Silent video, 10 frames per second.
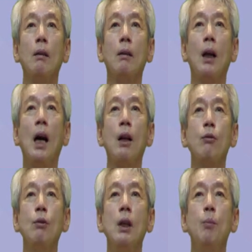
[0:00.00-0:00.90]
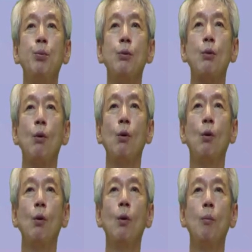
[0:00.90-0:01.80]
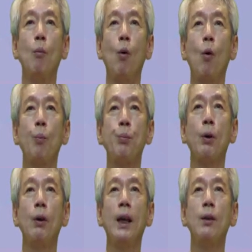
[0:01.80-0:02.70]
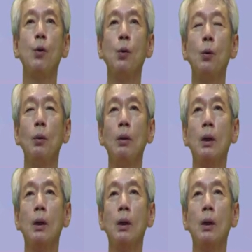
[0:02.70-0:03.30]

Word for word: 하루 1% 목표해도